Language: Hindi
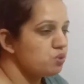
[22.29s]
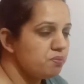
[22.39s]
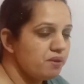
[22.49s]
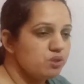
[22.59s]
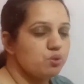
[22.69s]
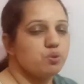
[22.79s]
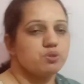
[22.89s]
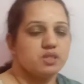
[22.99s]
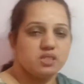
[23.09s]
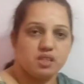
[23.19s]
उसमें जो
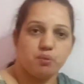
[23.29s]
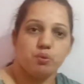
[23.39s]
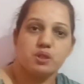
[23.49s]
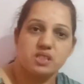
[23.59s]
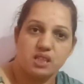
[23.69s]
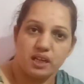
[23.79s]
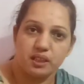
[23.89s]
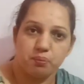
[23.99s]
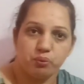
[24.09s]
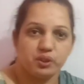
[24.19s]
क्वेश्चंस थे वो किस तरह
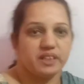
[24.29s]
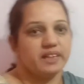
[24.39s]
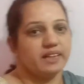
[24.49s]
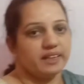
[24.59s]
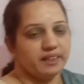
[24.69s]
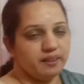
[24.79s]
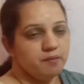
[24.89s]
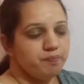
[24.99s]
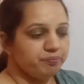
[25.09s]
के पुट किए गए हैं